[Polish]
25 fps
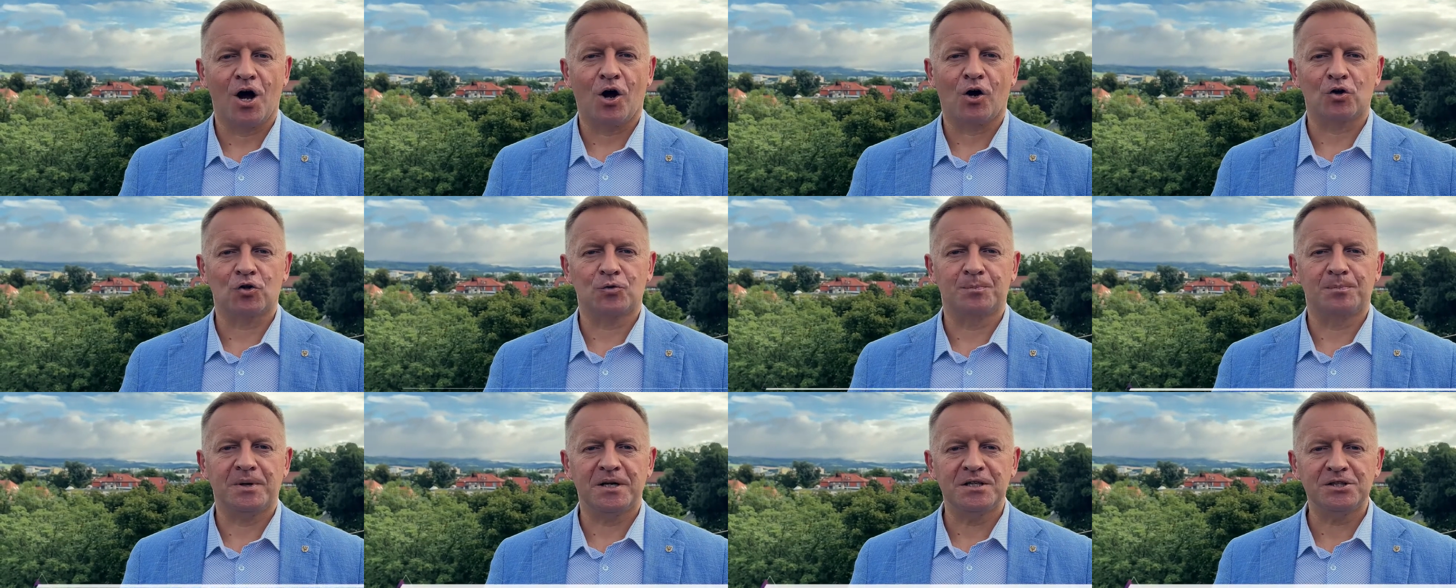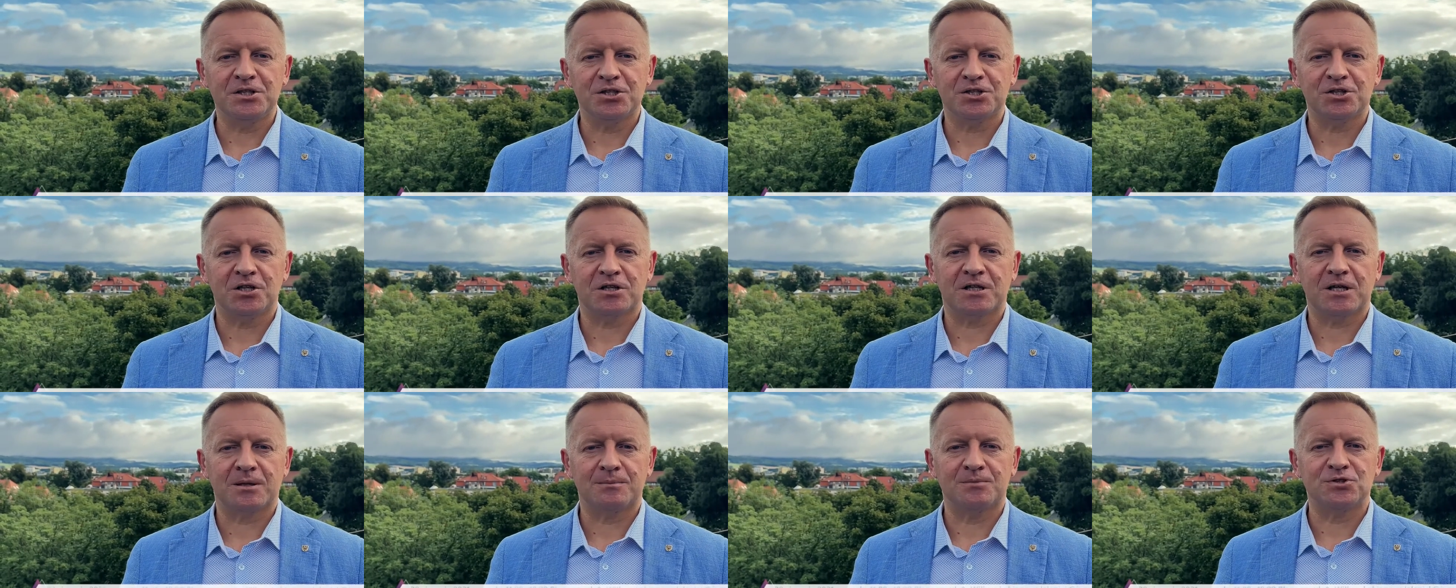Odbędzie
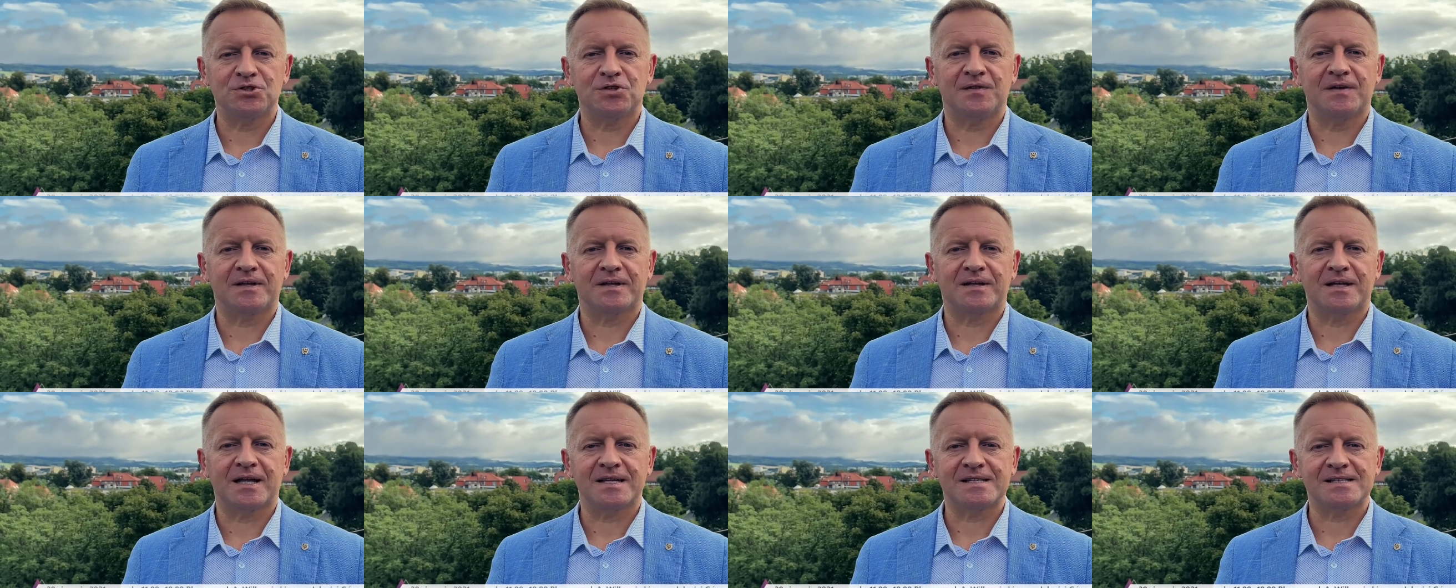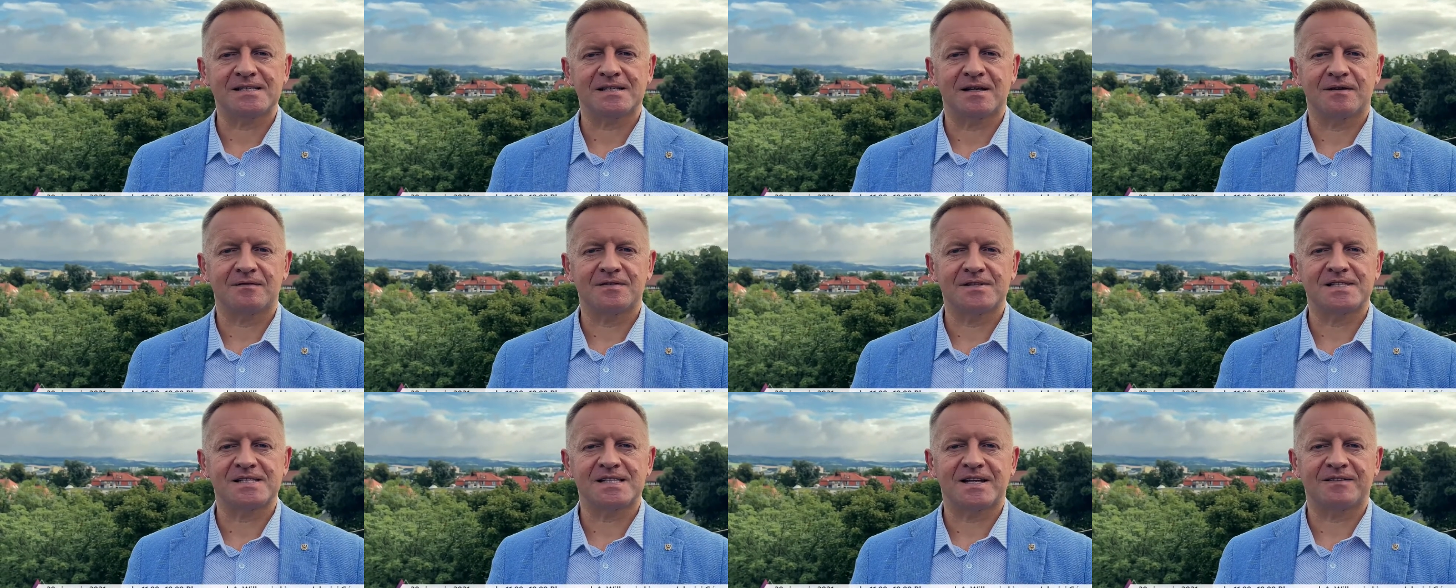się tam 19.
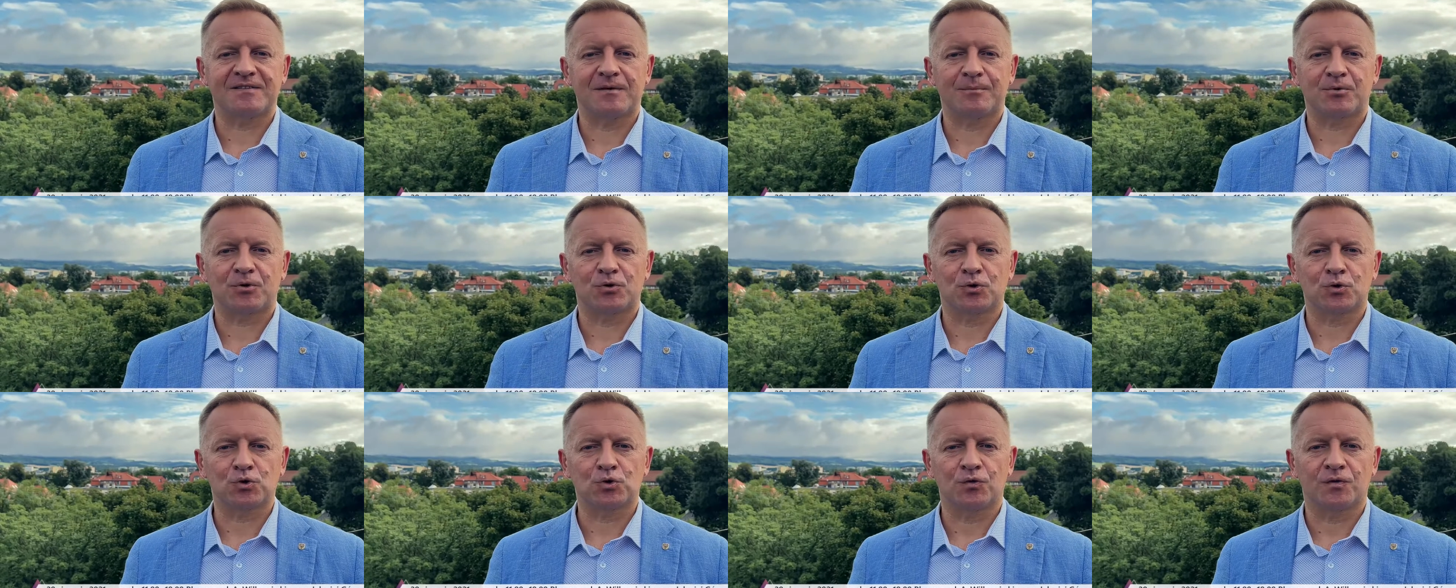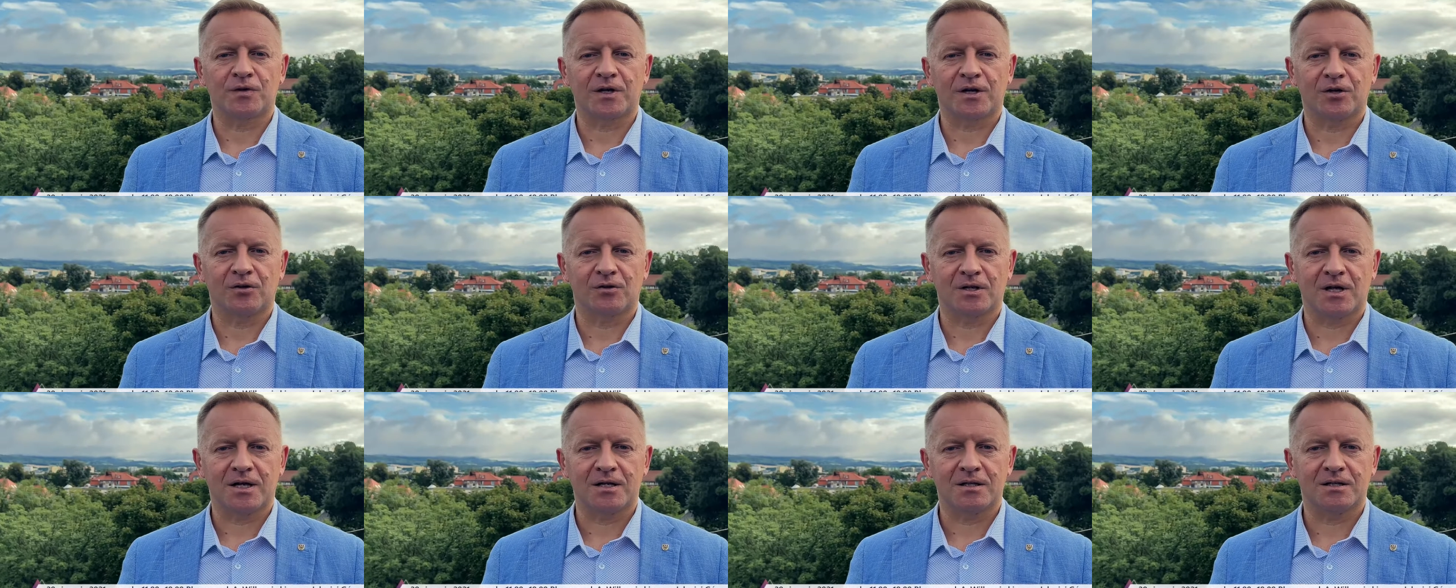wystawa produktów
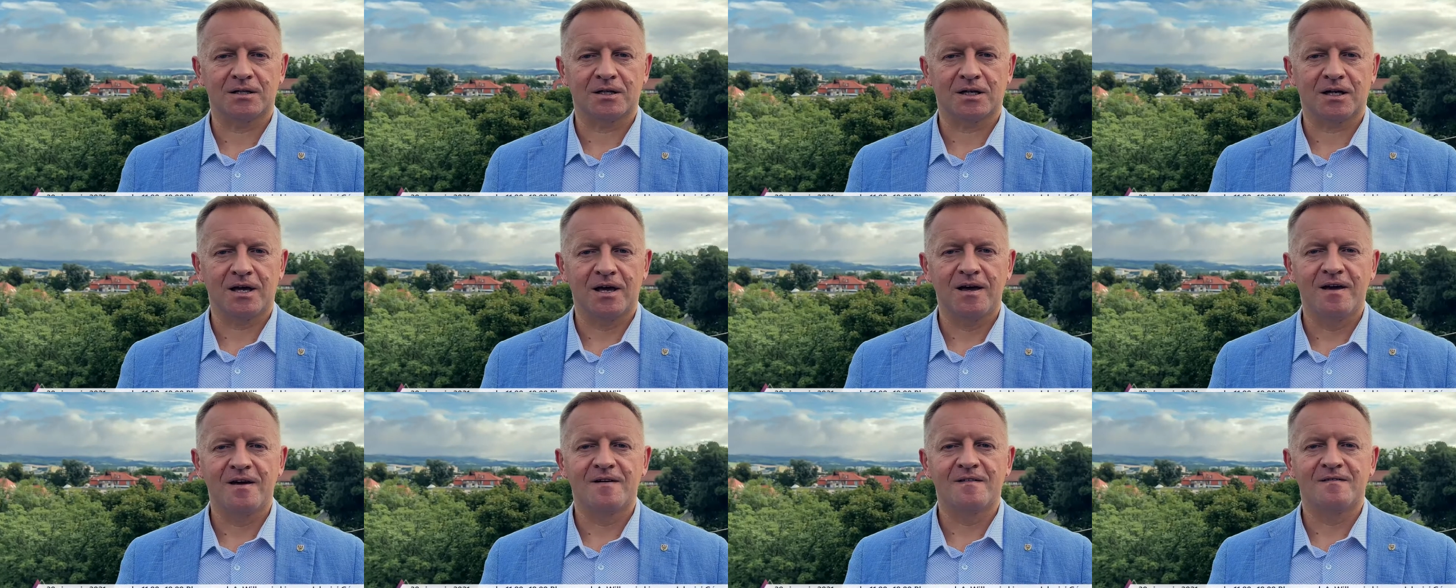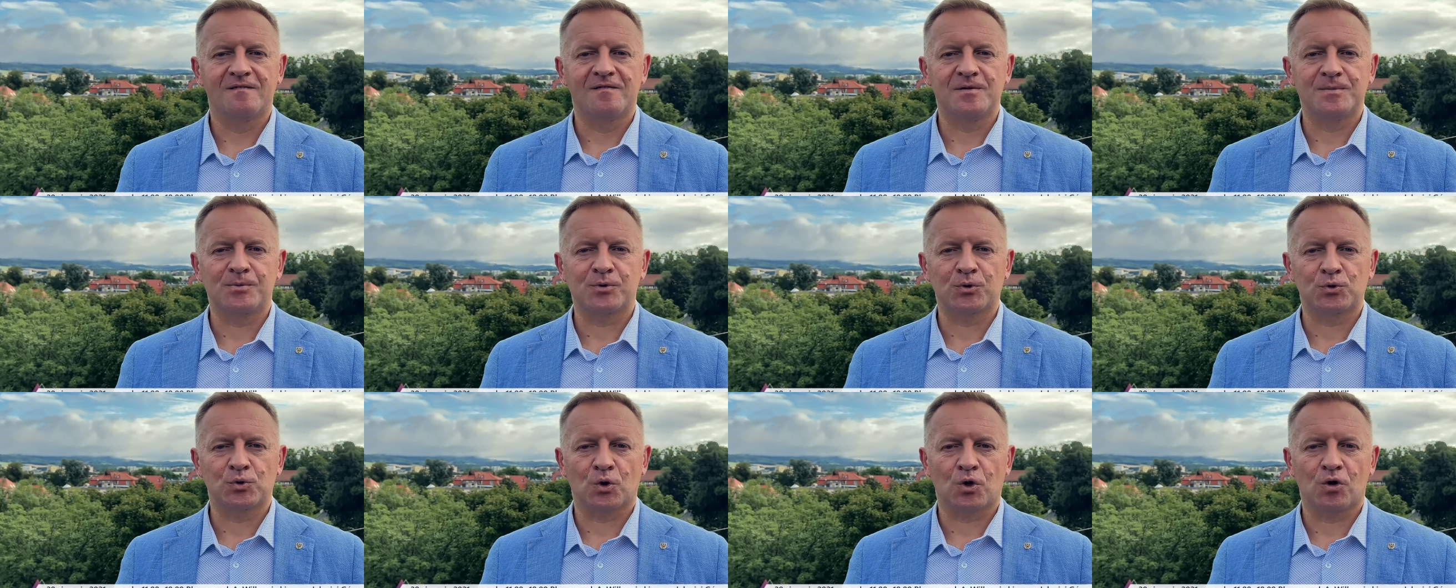regionalnych
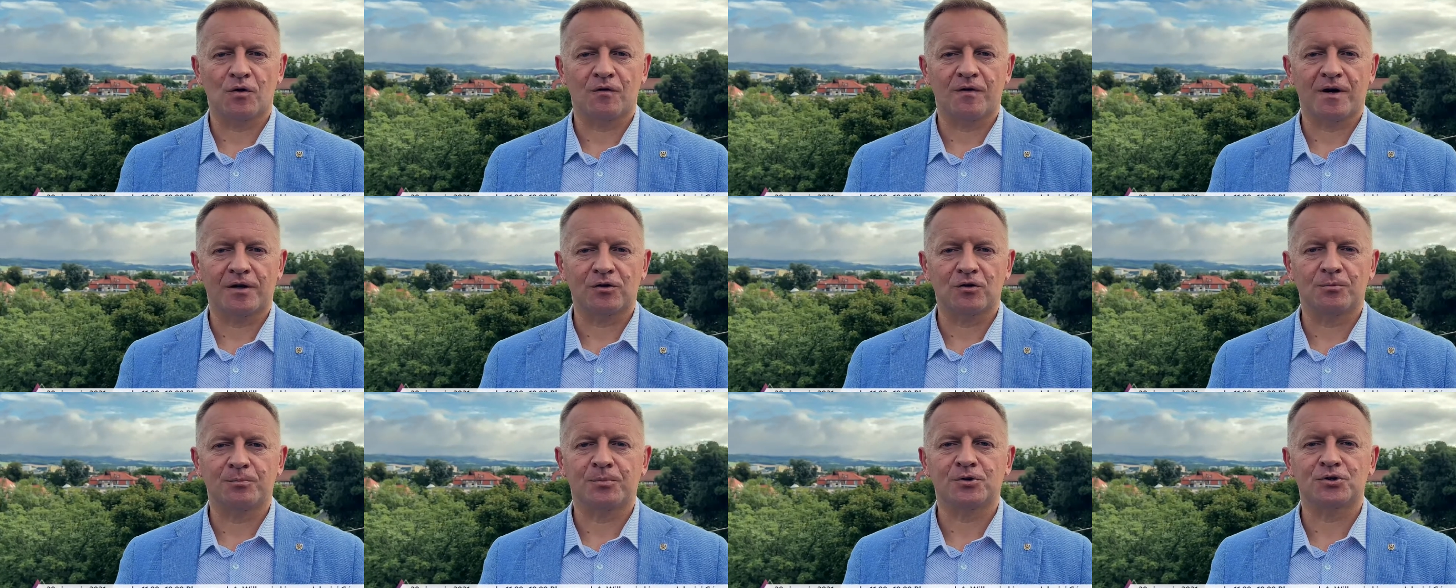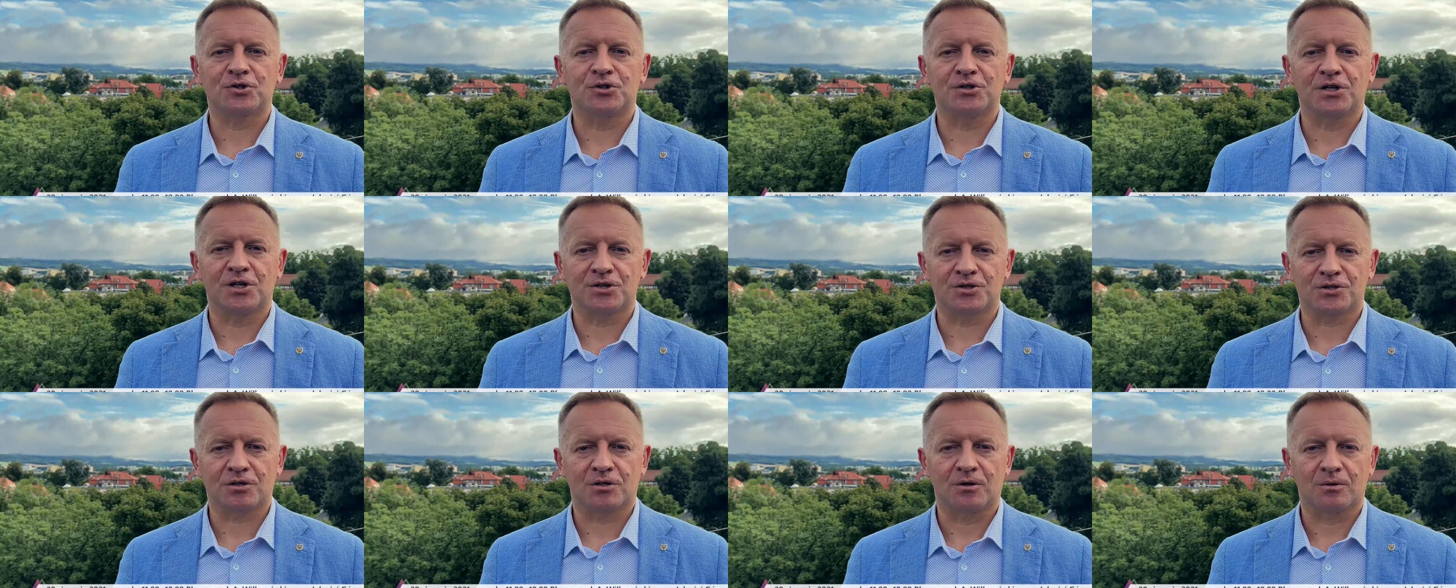wyprodukowano pod
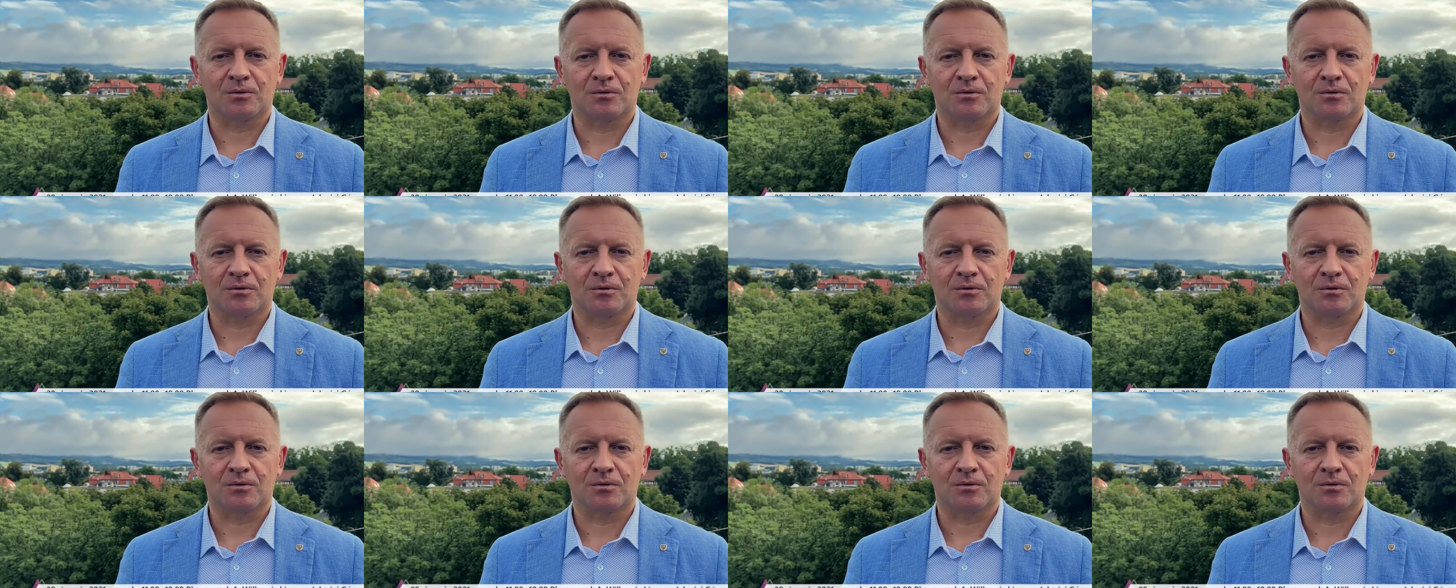Śnieżką.